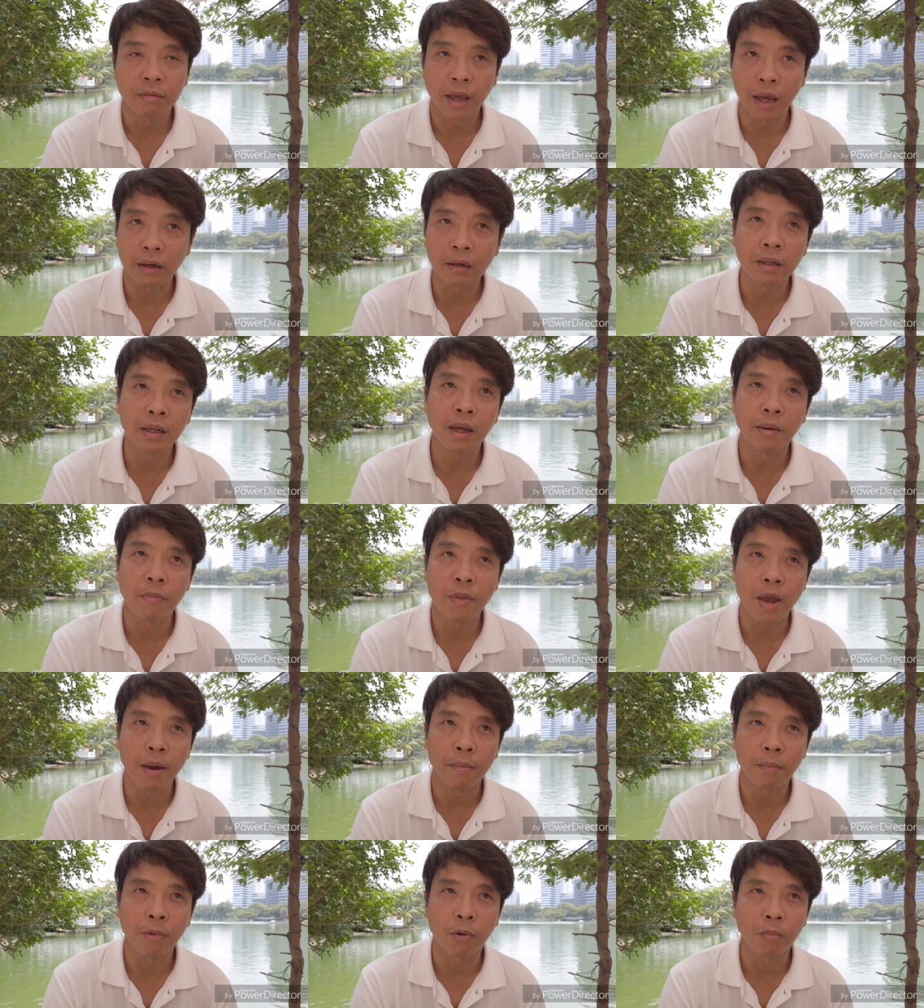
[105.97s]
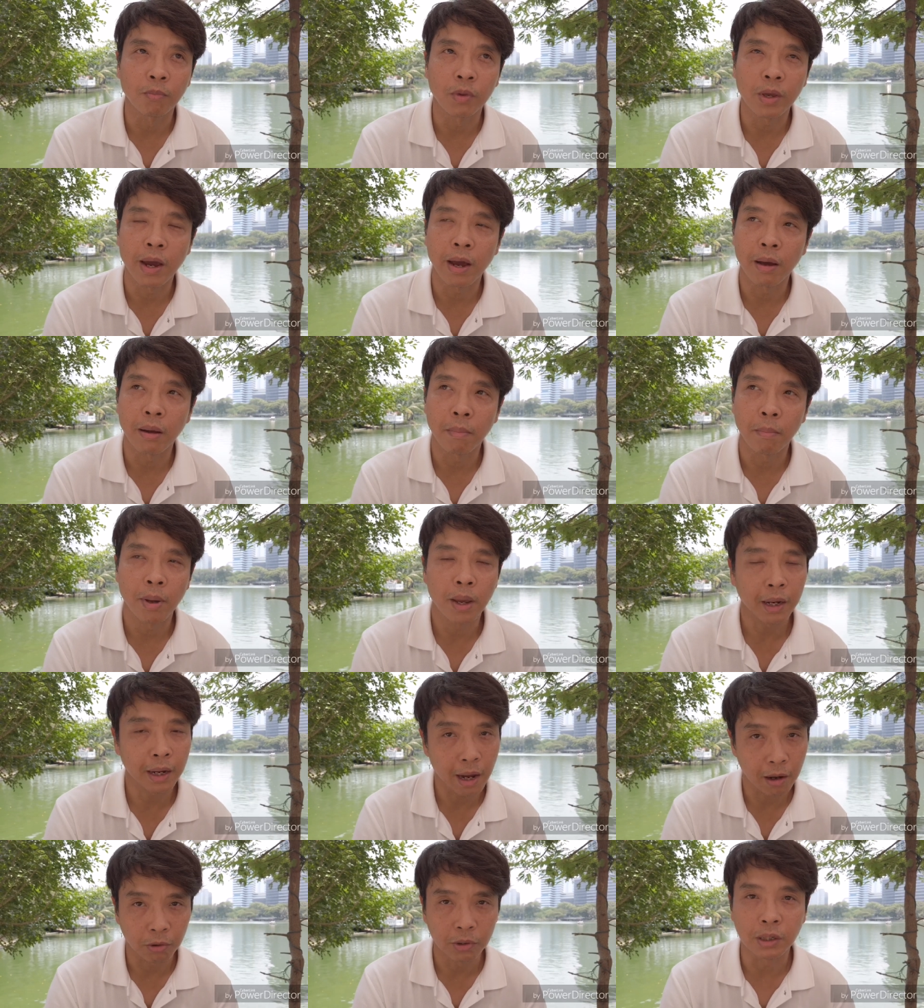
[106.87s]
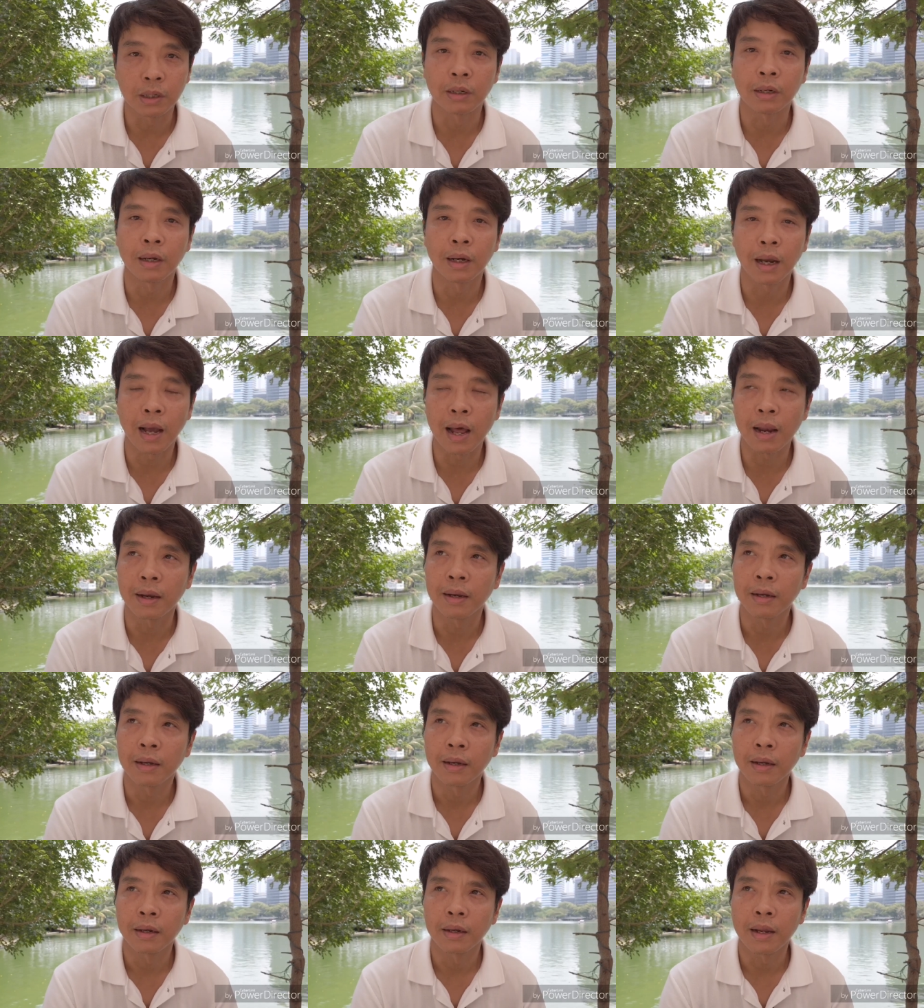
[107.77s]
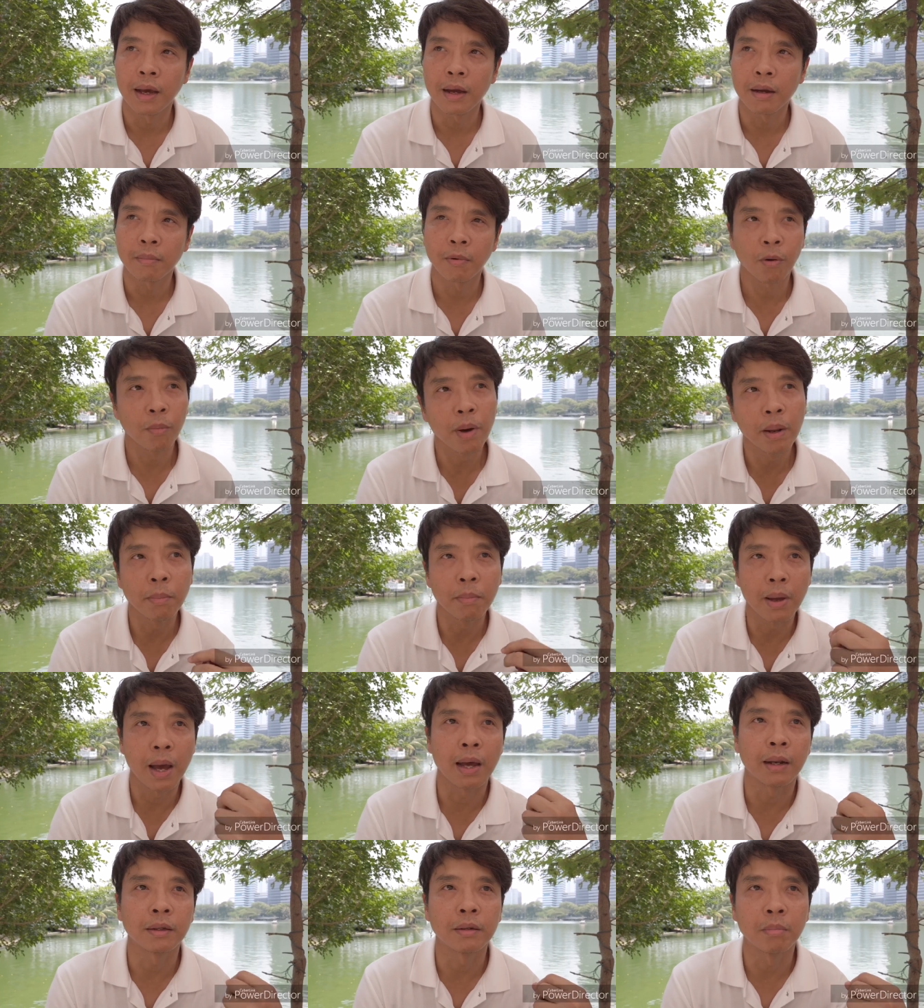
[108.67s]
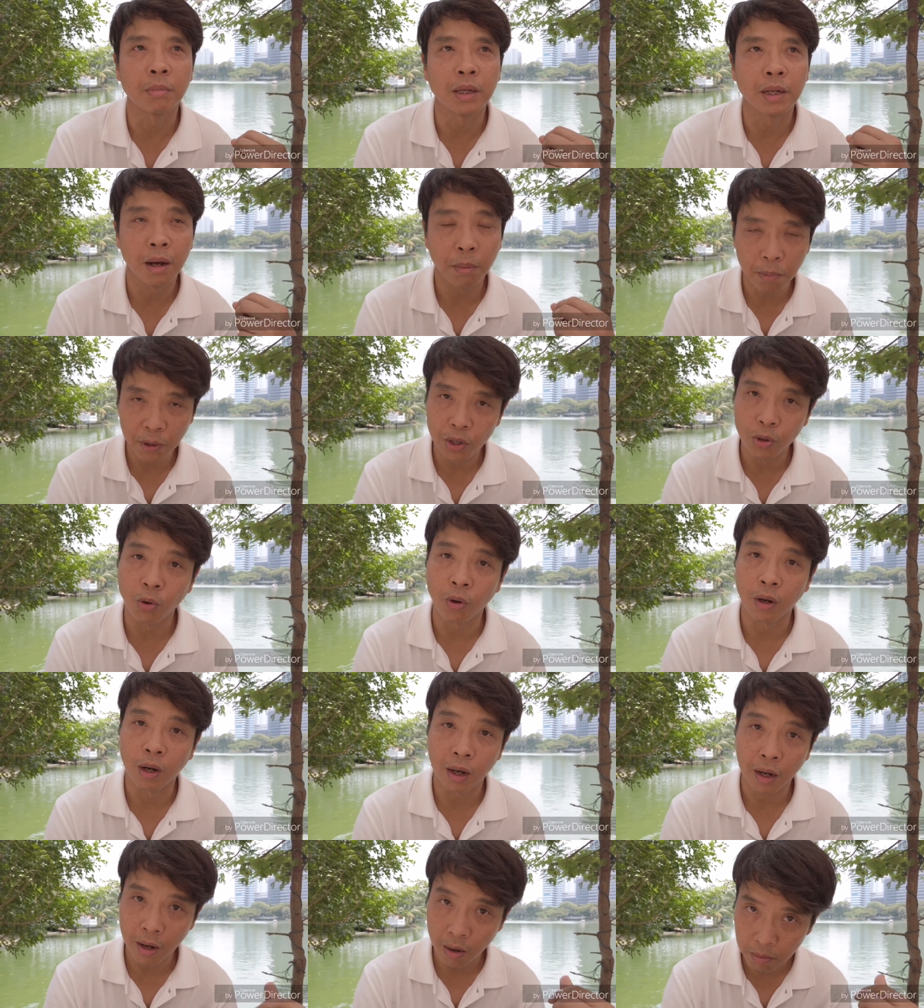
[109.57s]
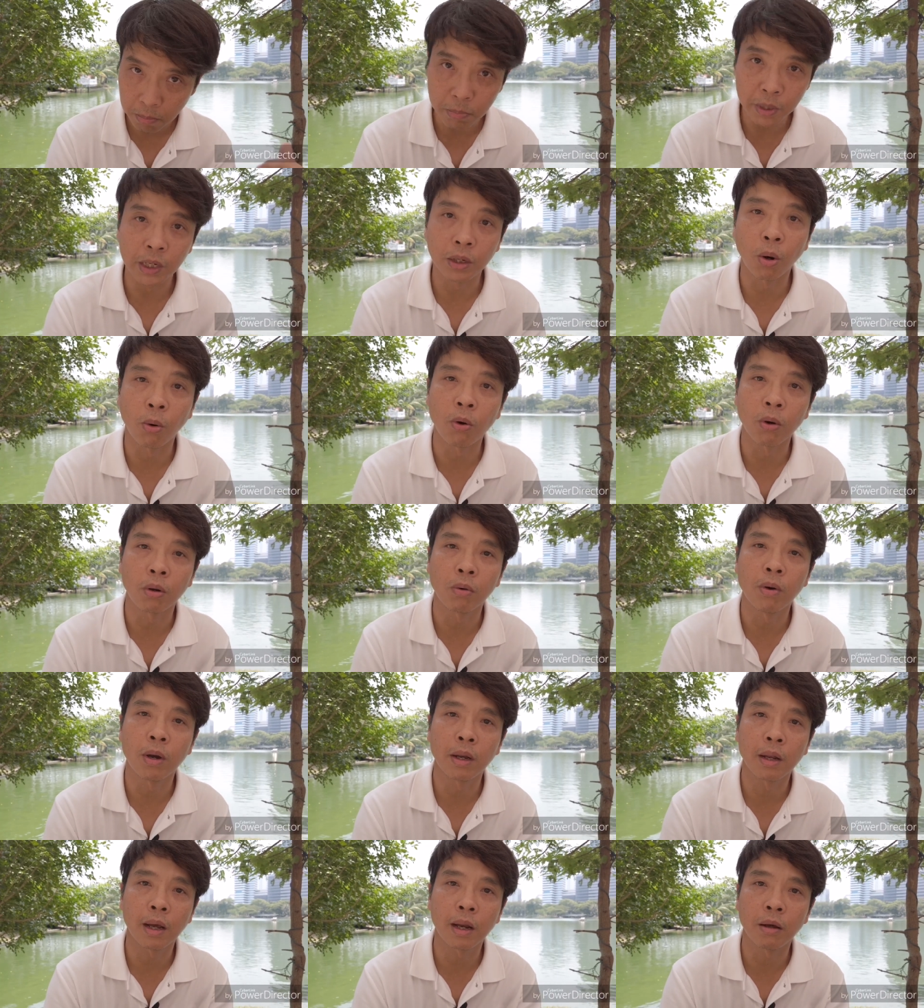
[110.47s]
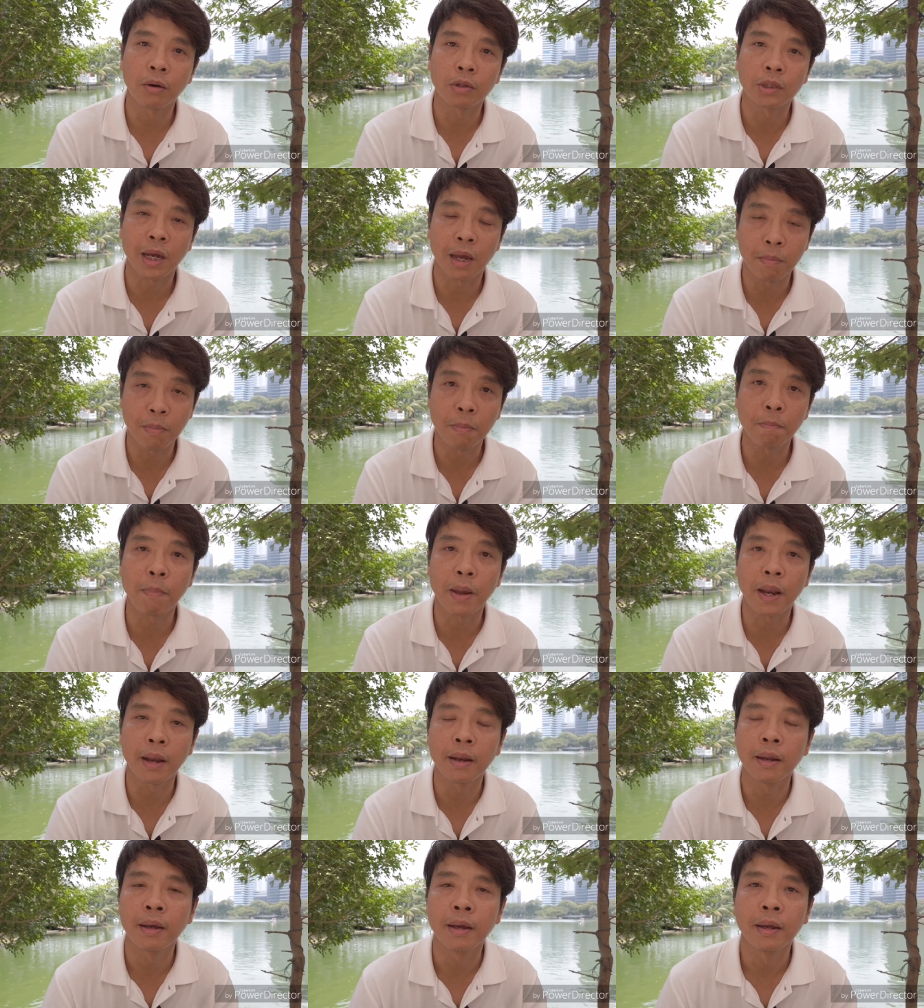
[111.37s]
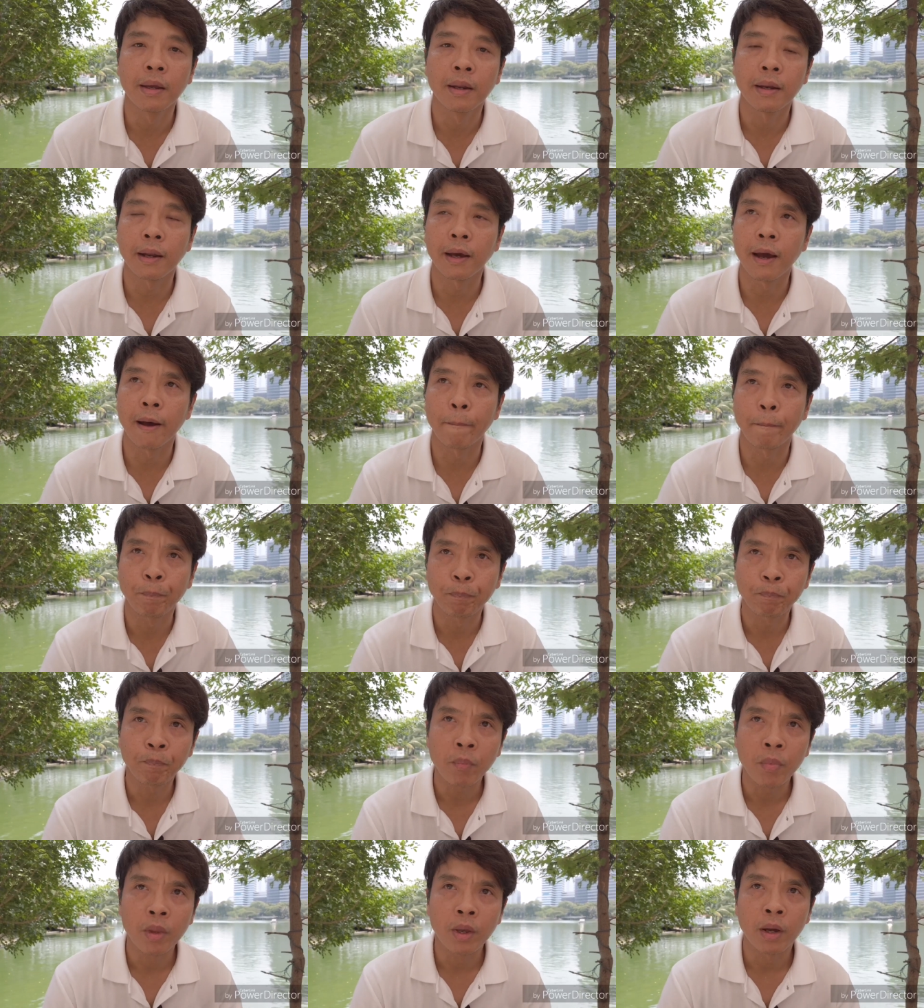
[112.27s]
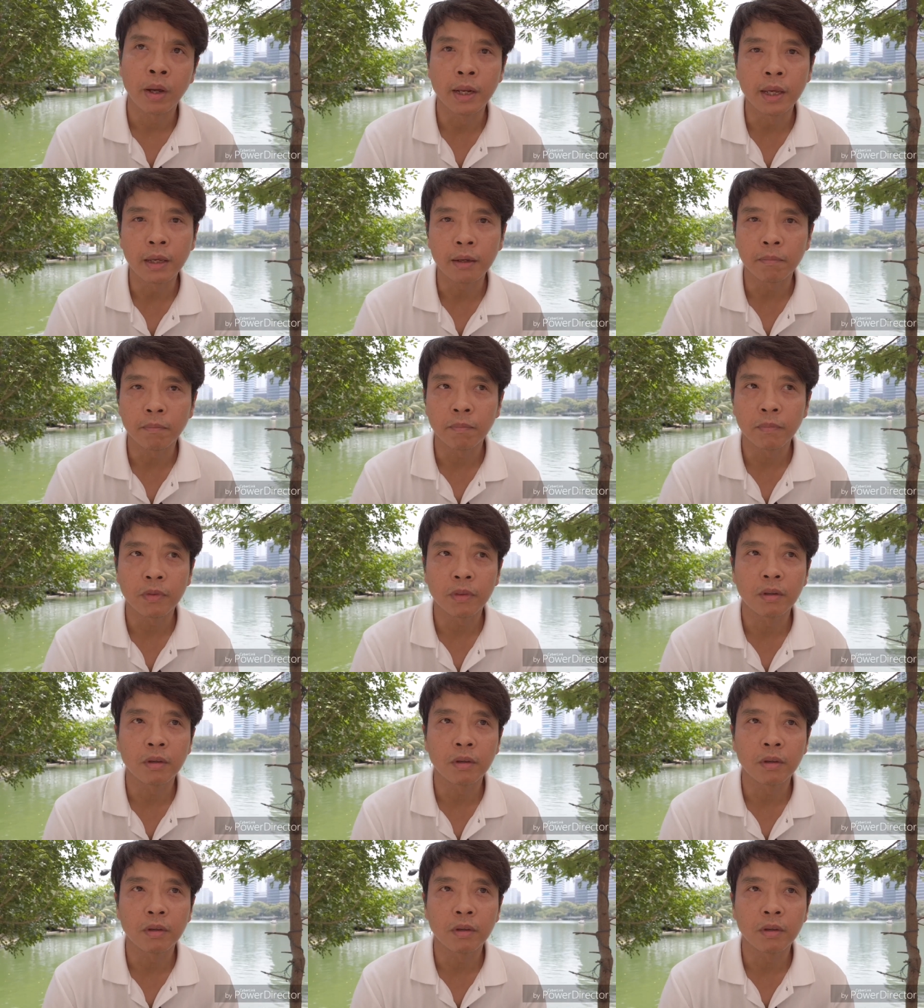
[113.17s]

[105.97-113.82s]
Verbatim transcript: แสงเทียมเนี่ยผมจะไม่กล่าวถึงเลยกันนะเพราะมันอาจจะมีทั้งประโยชน์แล้วก็มีโทษด้วยถ้าเราใช้ไม่เป็นนะครับอันนี้